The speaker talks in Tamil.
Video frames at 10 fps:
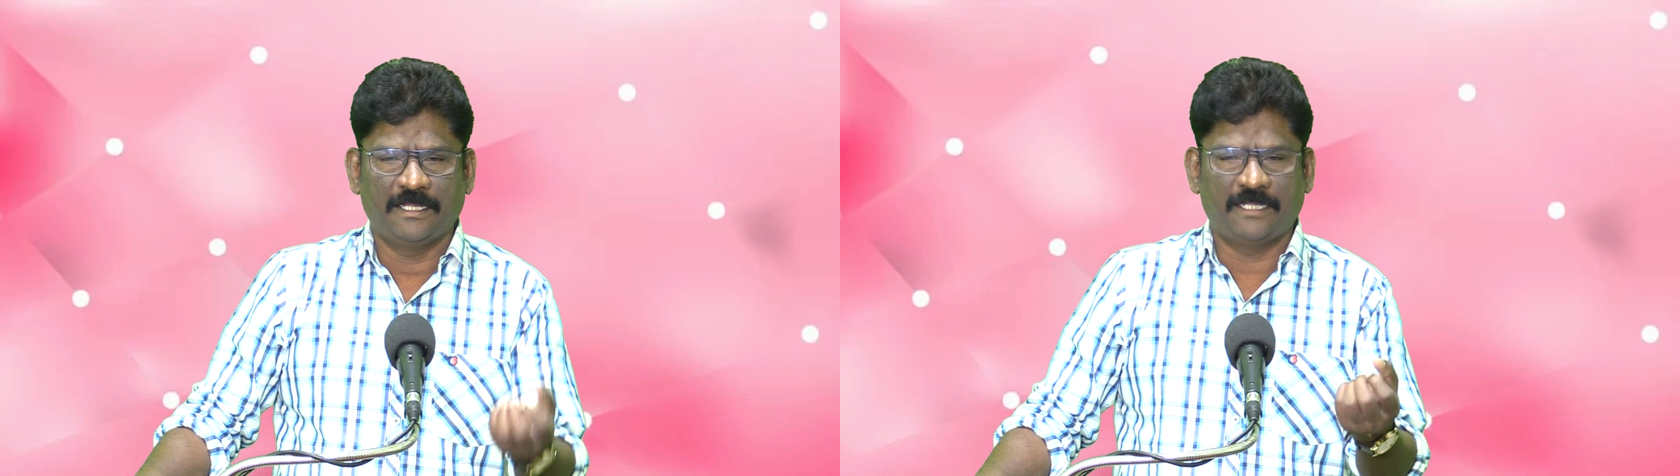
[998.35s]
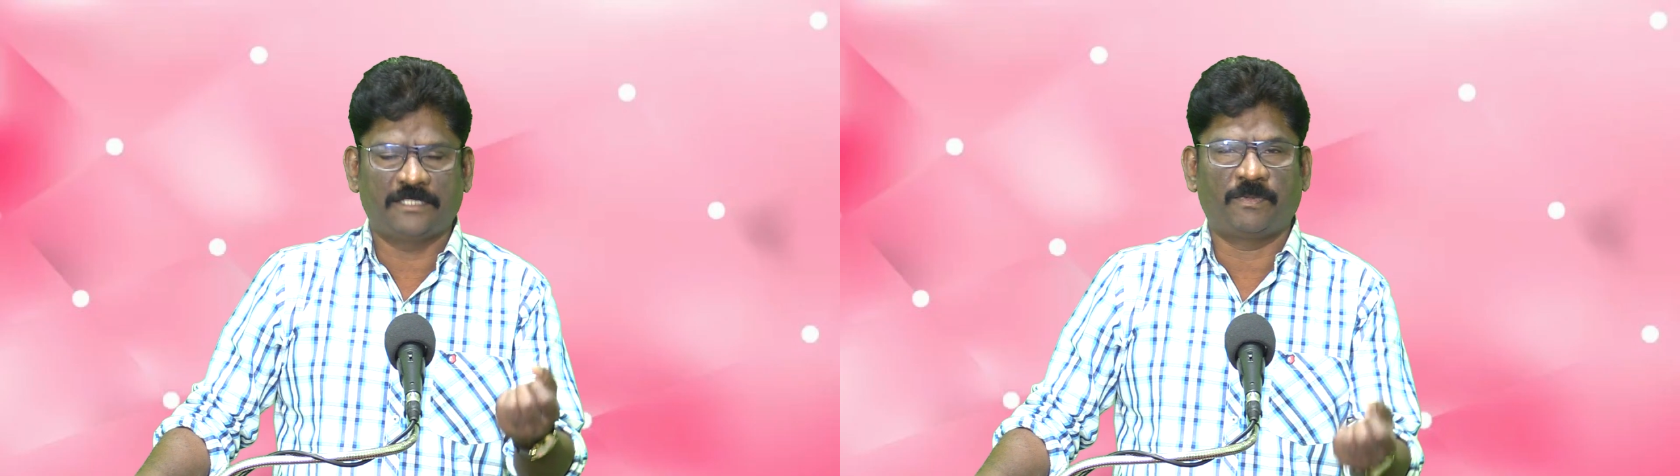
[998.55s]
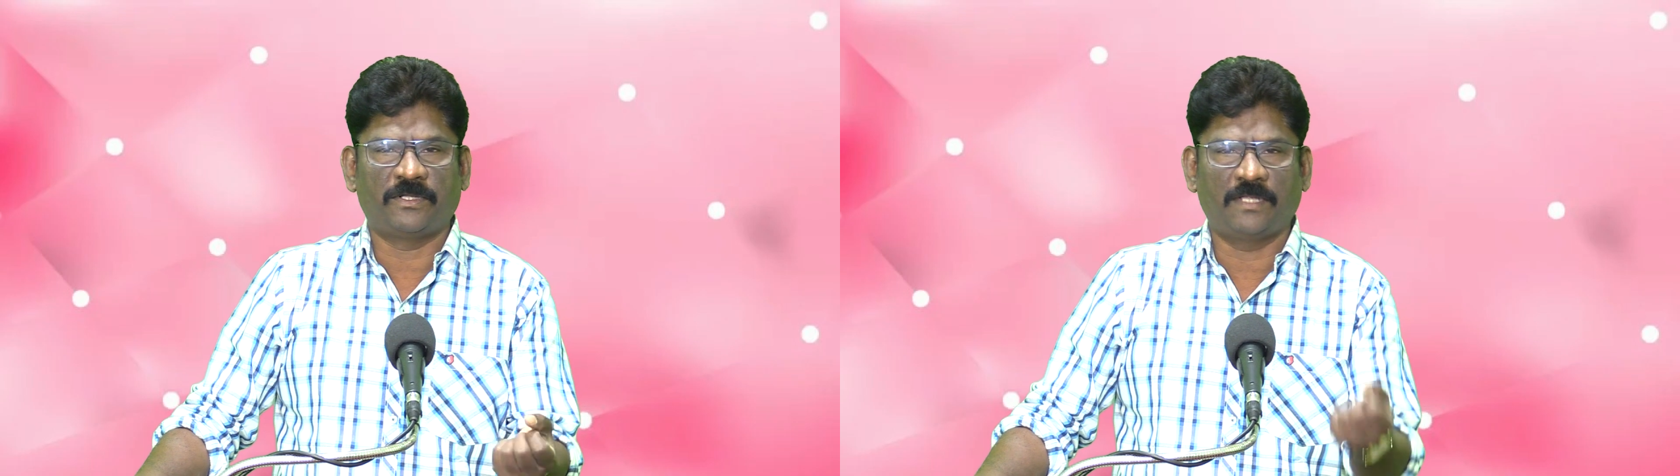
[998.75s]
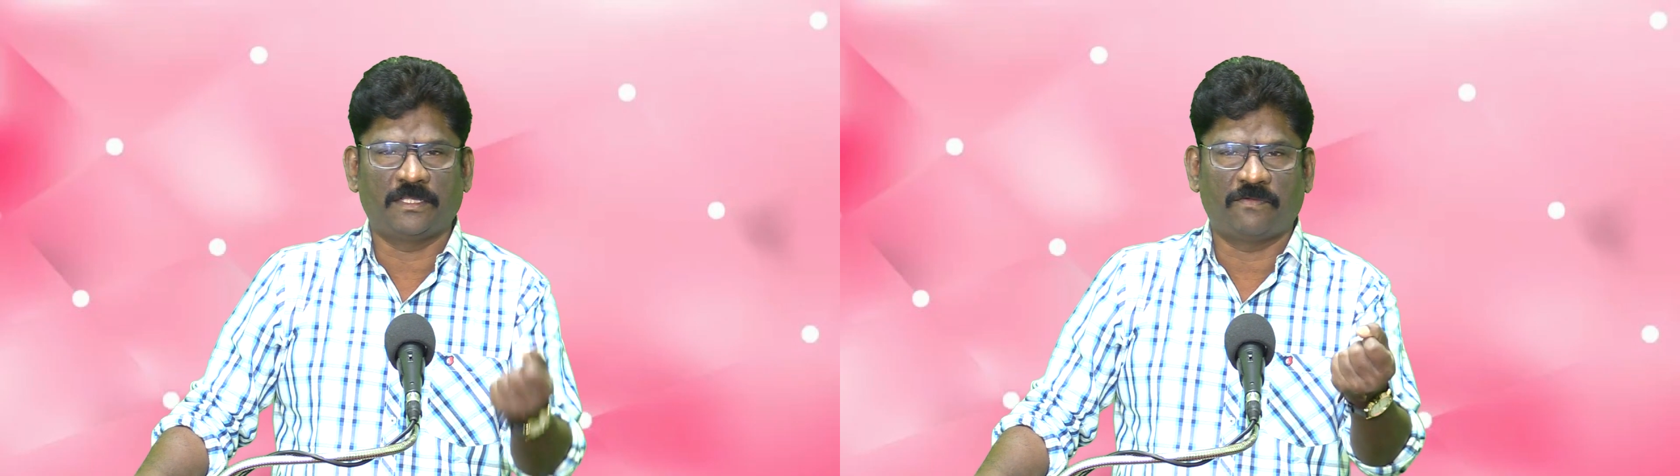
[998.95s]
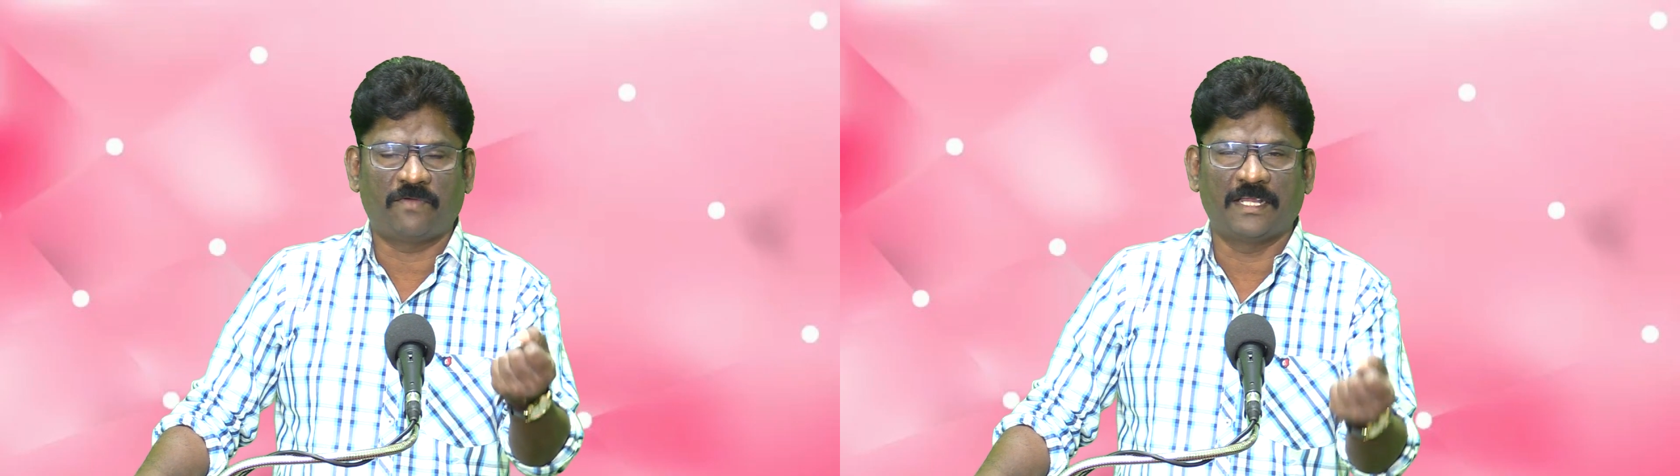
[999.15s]
என்ன பண்ணுறது
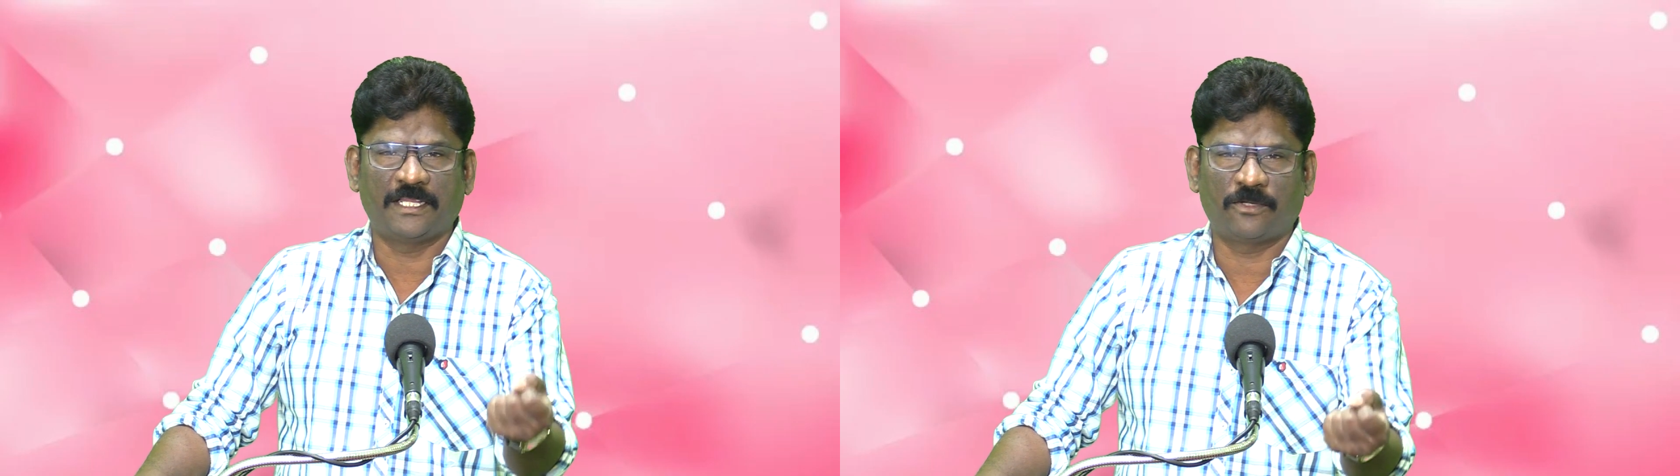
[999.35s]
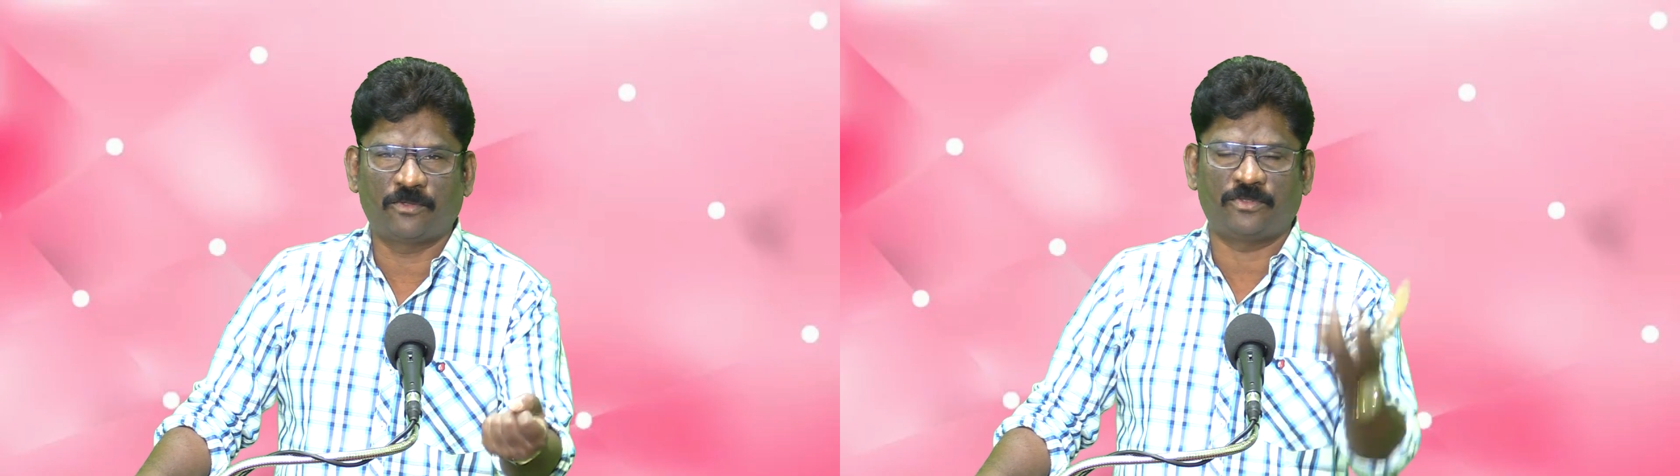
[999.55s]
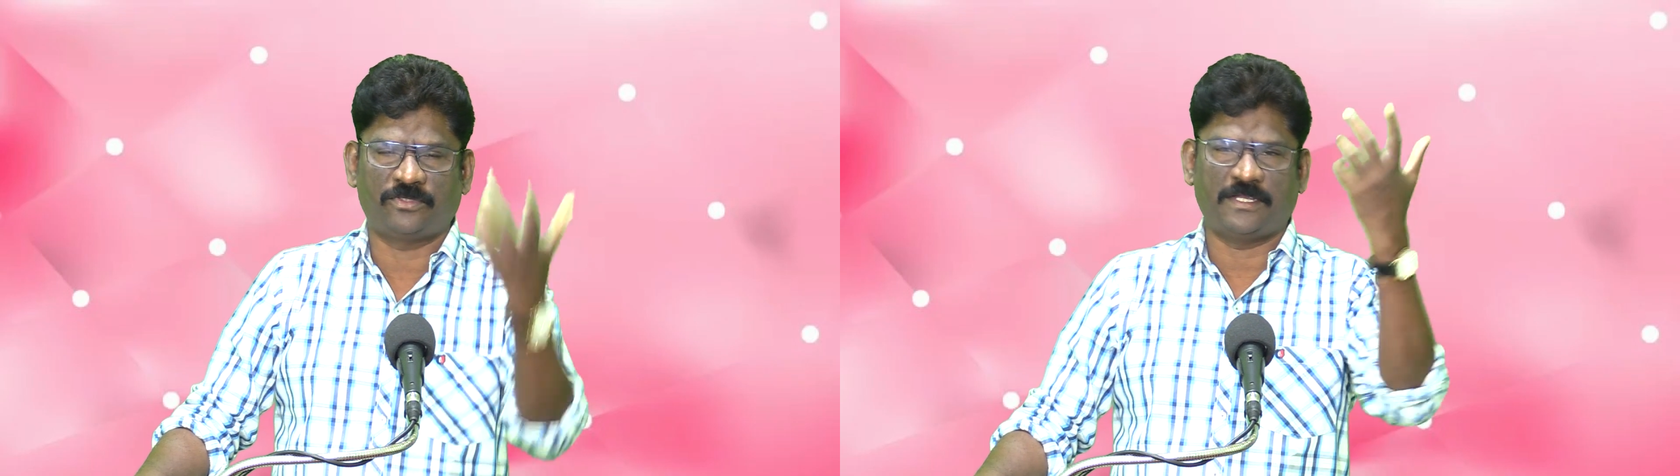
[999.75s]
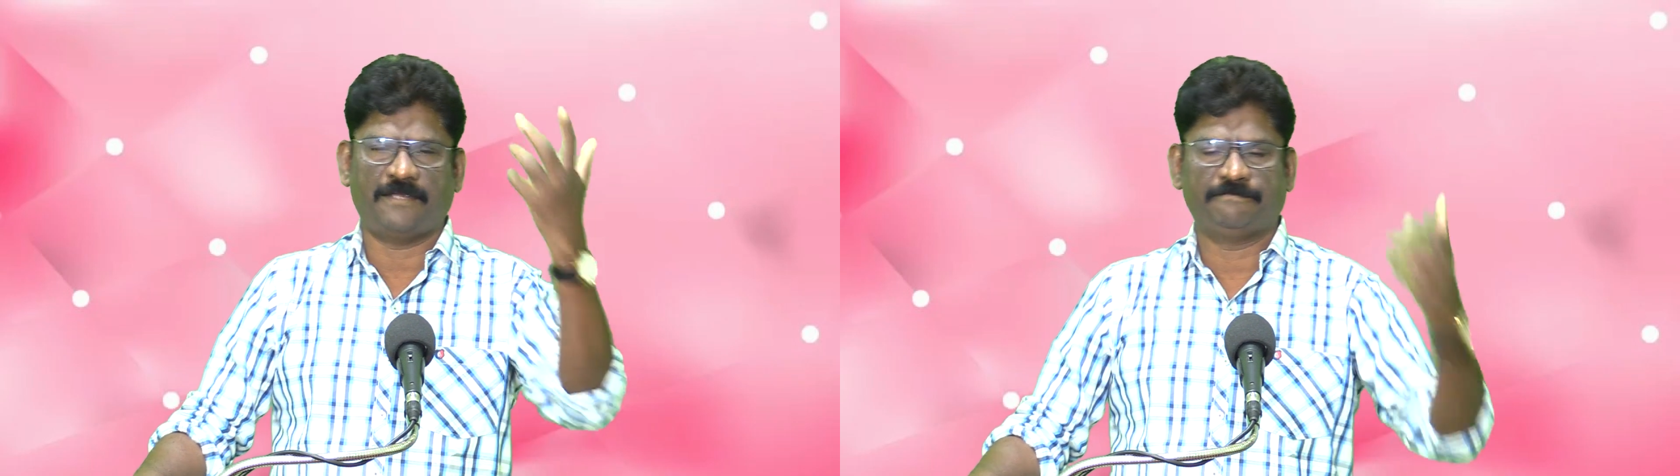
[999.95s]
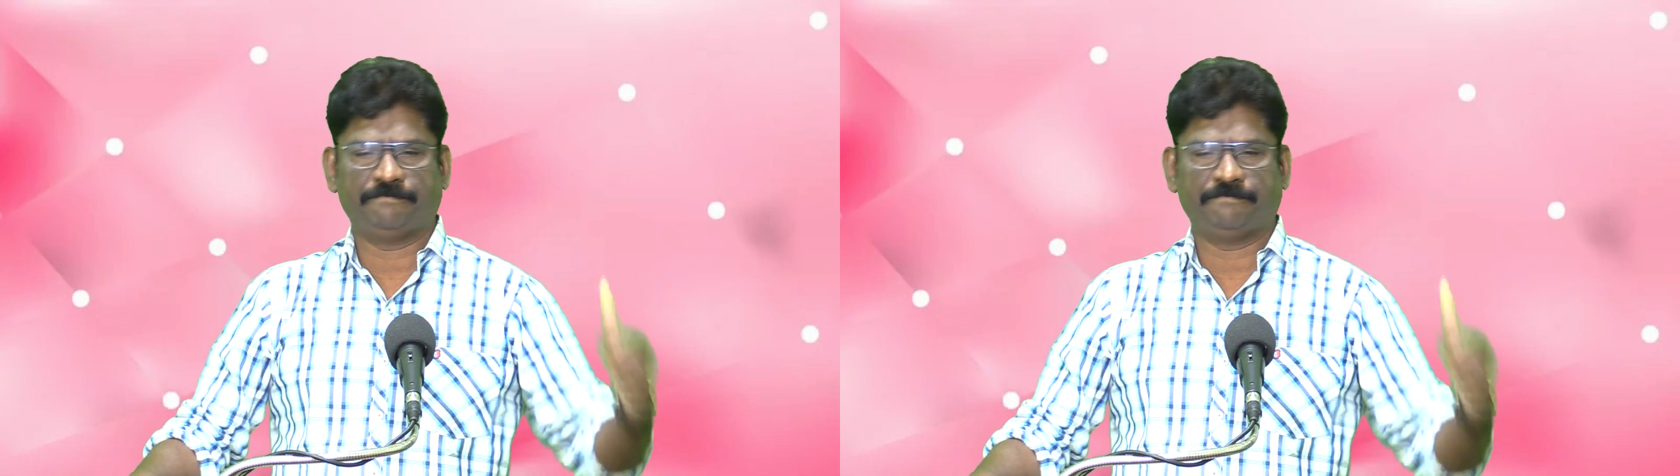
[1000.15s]
அந்த வாதையை கொடுத்துருச்சான்